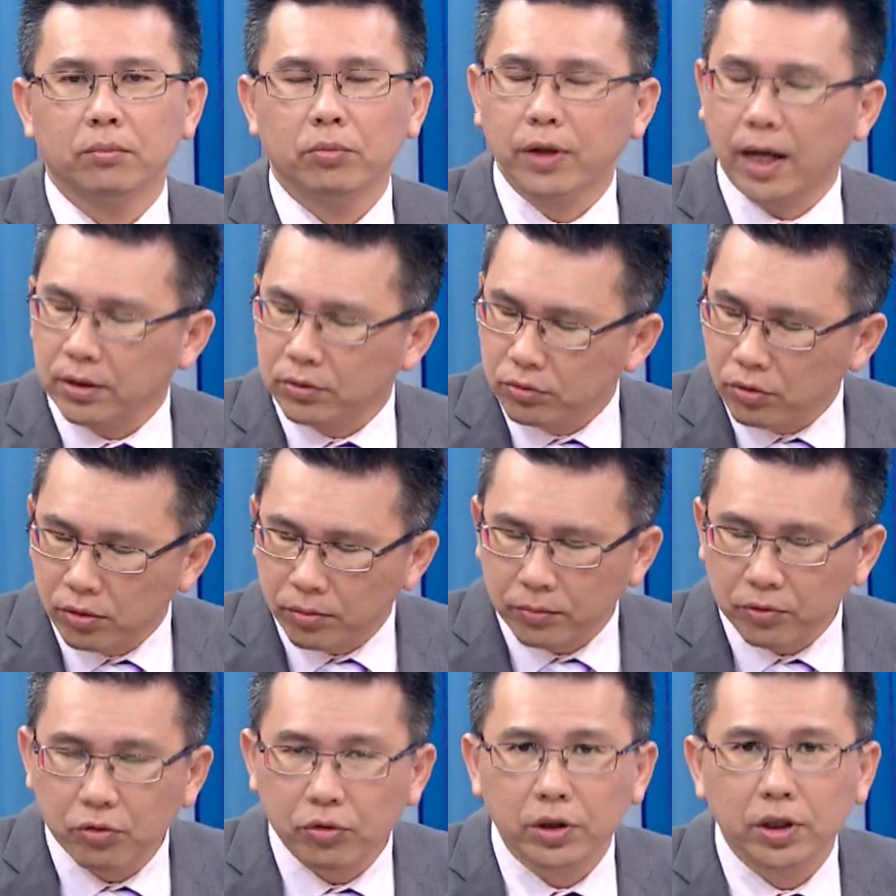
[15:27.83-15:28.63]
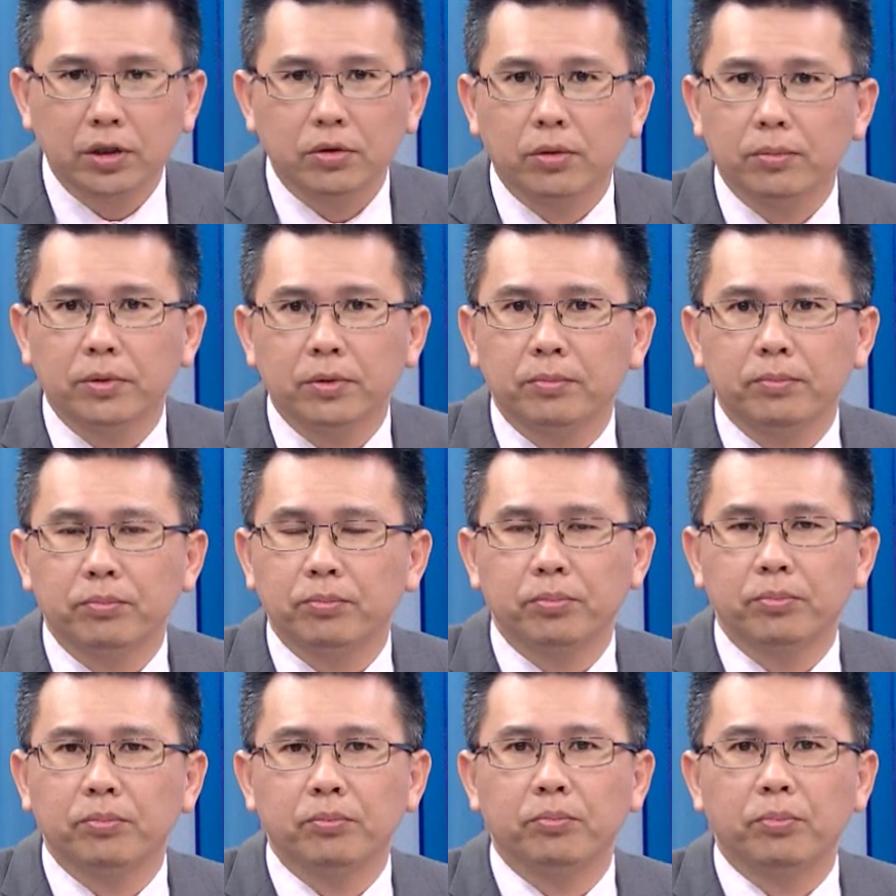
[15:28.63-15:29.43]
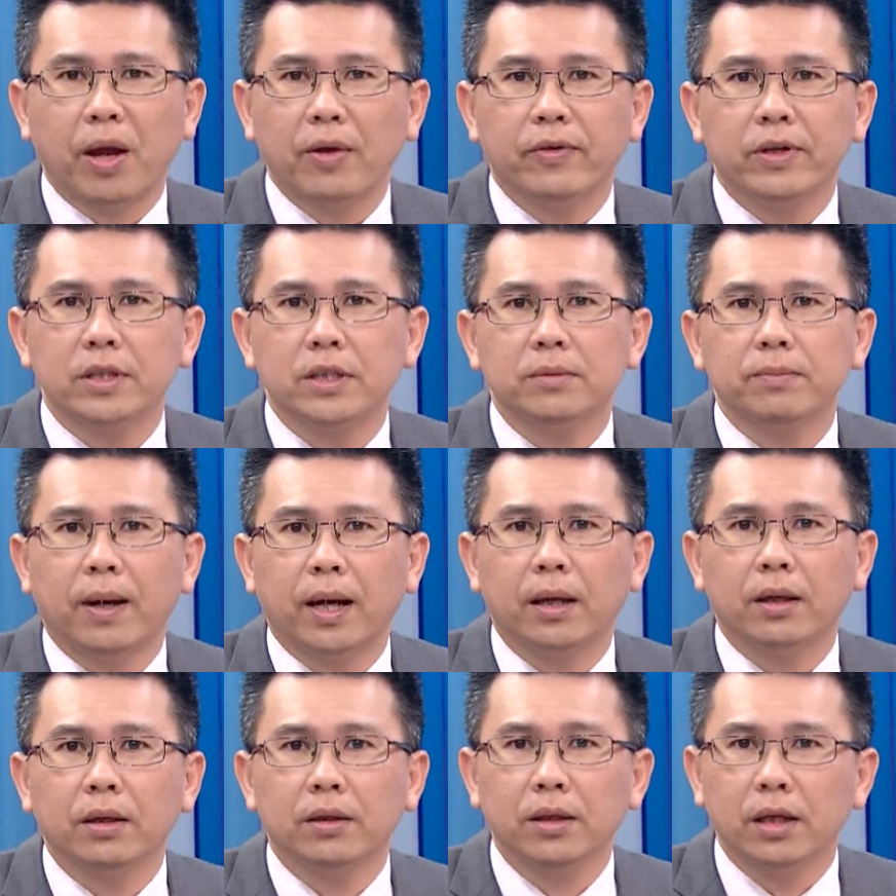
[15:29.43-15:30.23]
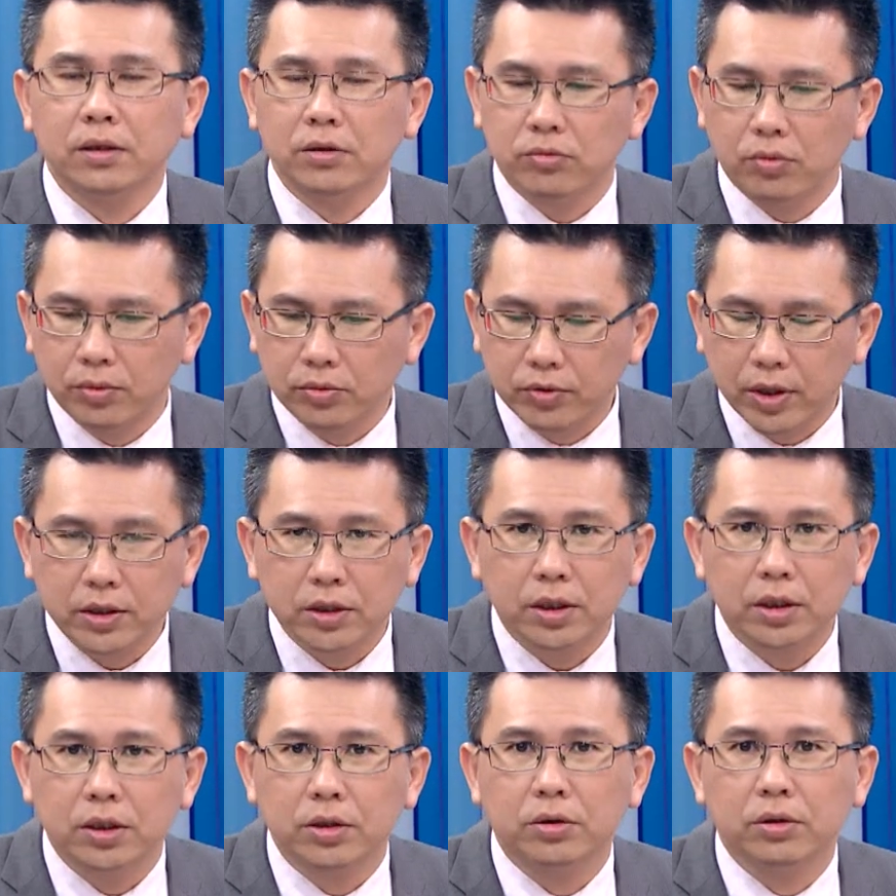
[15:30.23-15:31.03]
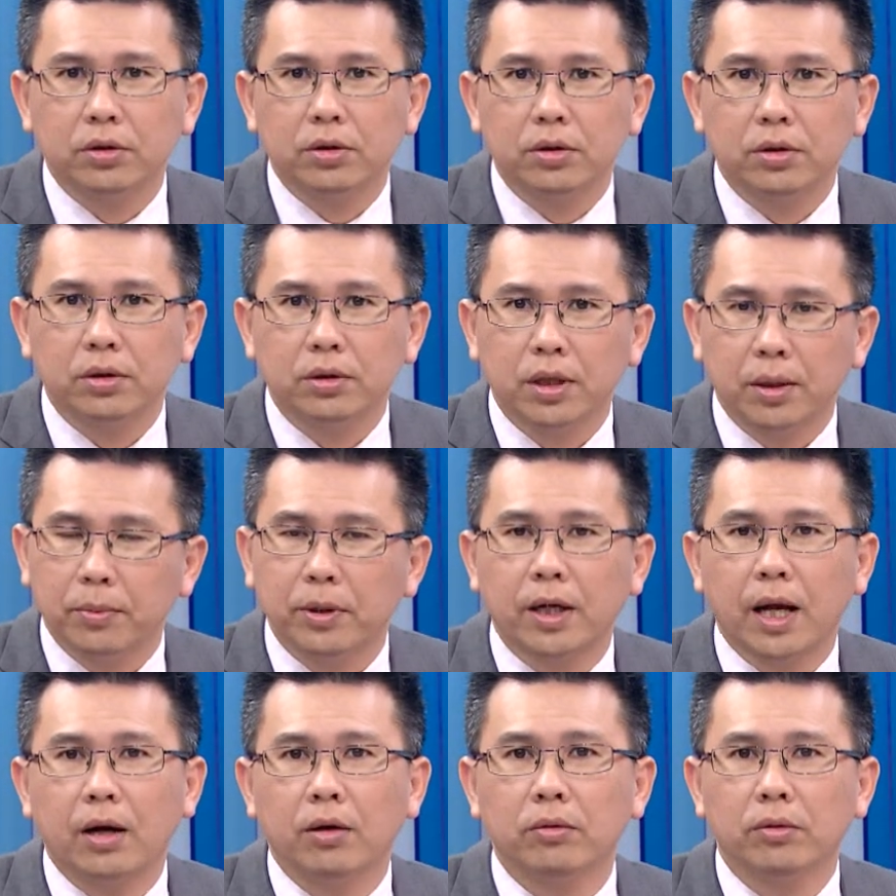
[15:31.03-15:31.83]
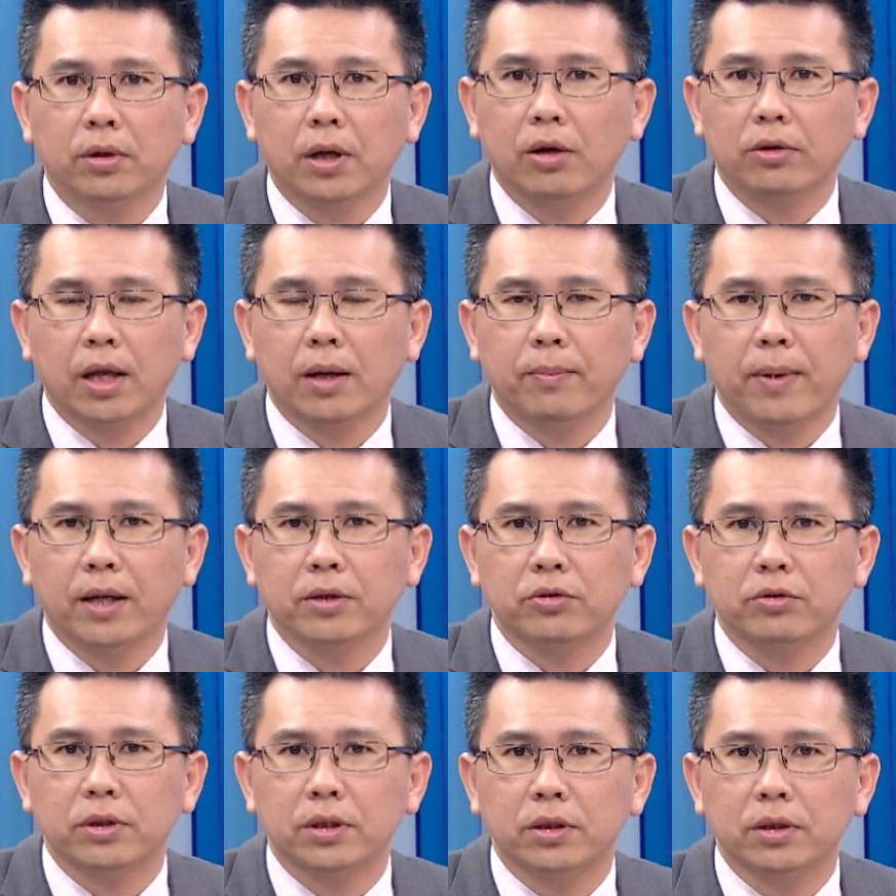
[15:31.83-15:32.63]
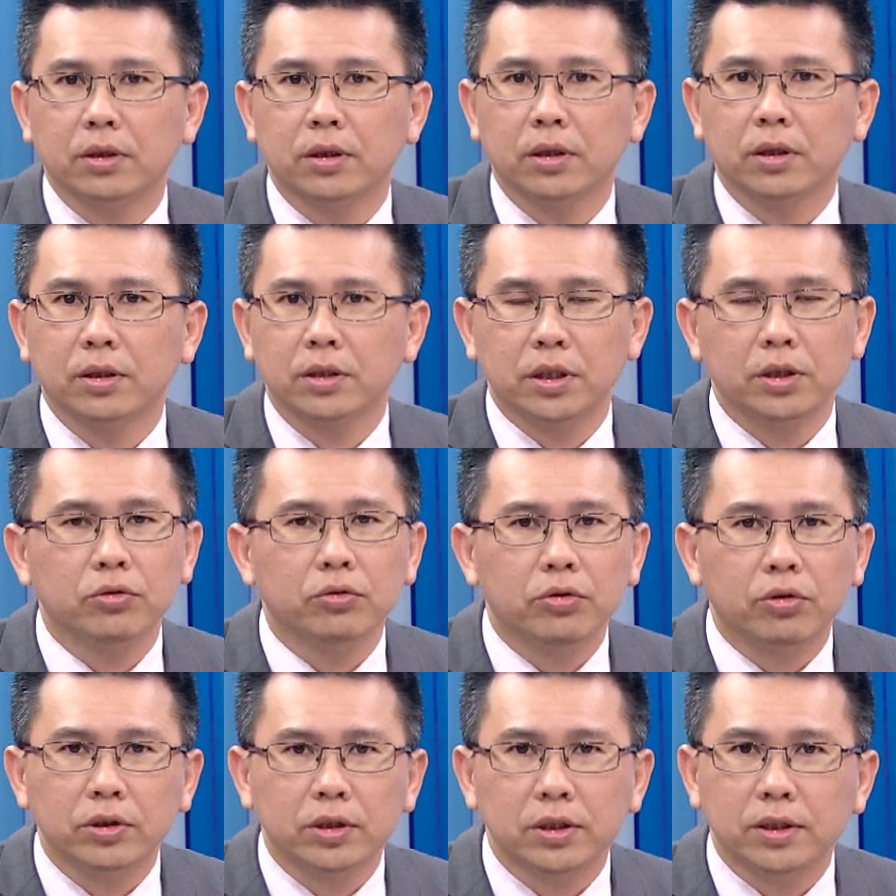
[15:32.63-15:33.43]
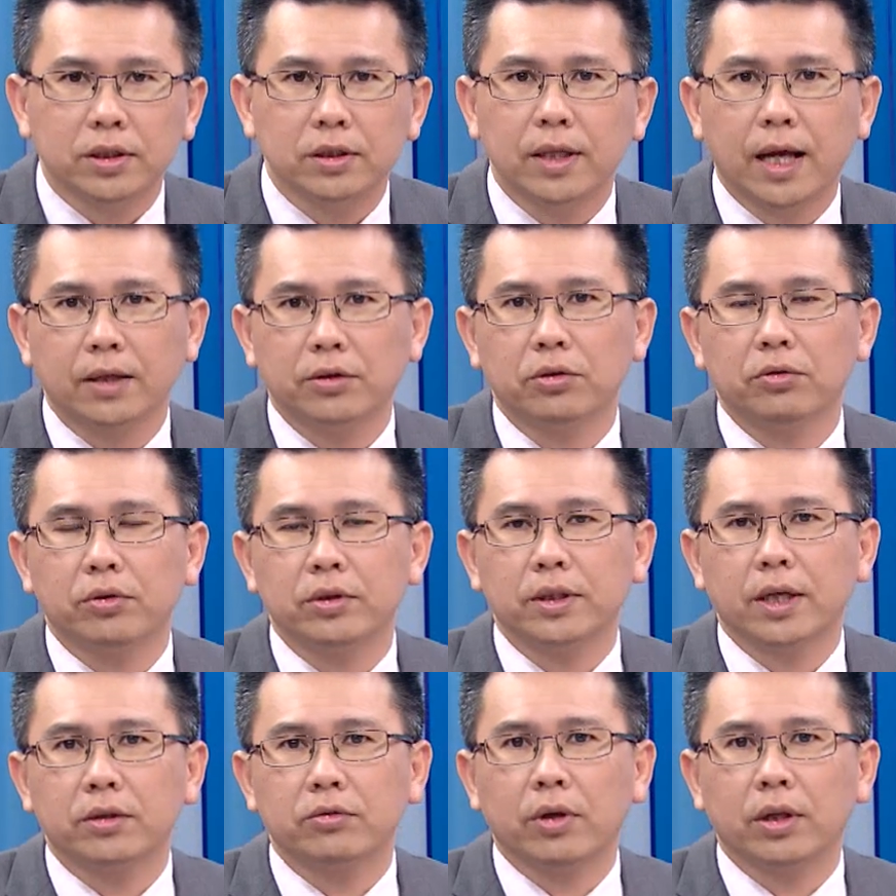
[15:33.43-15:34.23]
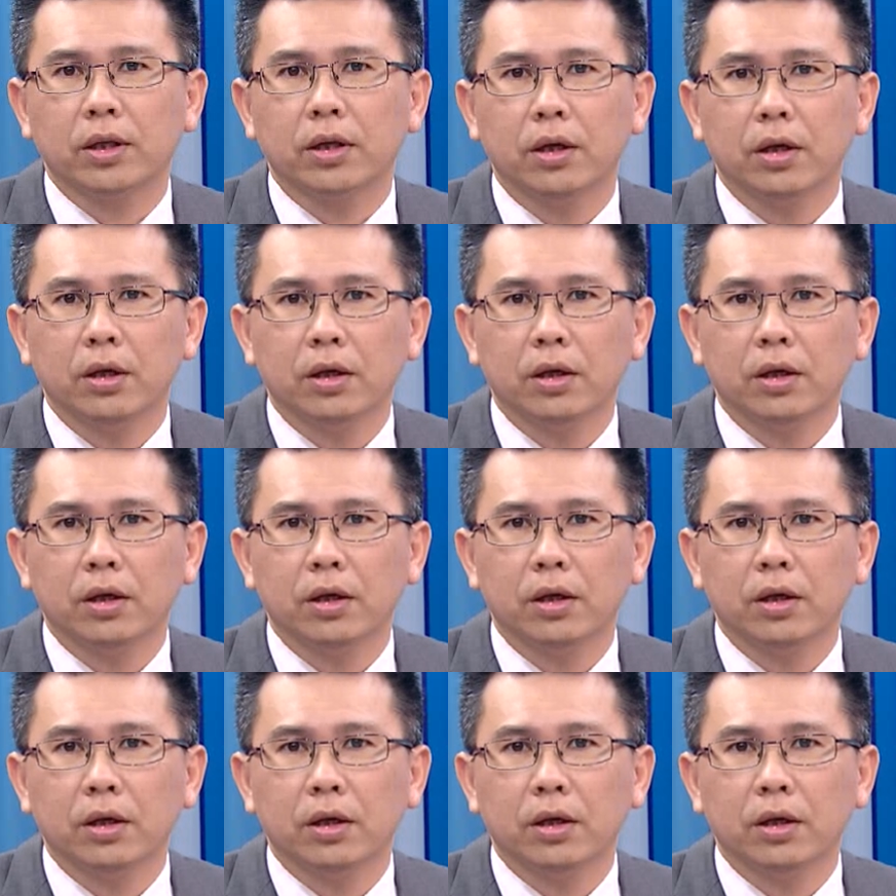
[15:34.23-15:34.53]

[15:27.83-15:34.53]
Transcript: 不敢说我们获利我们百分之百，但是我们赚钱几率那么高，高达八九成，几乎都是十拿九稳在赚，